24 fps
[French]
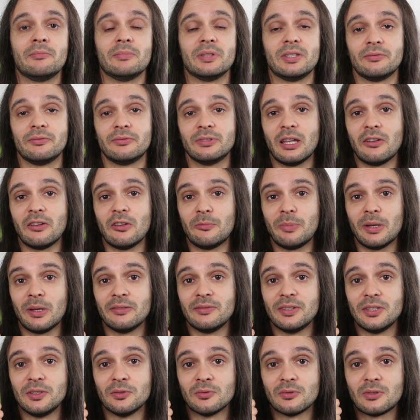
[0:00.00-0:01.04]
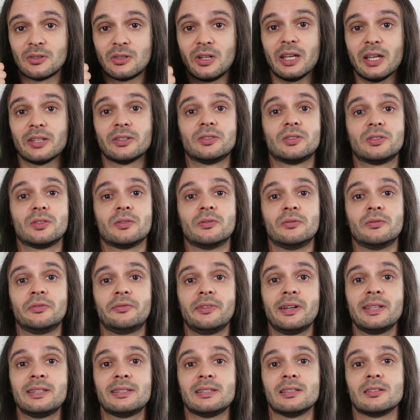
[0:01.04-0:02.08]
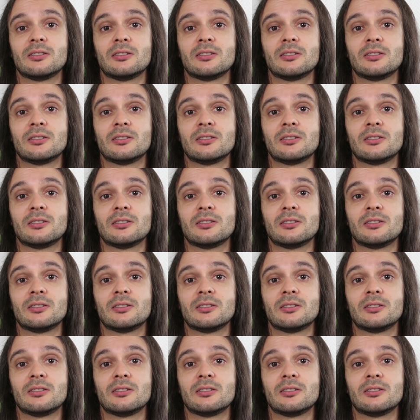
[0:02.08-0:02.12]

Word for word: mais si vous n'avez pas une vision claire de ce que vous faites,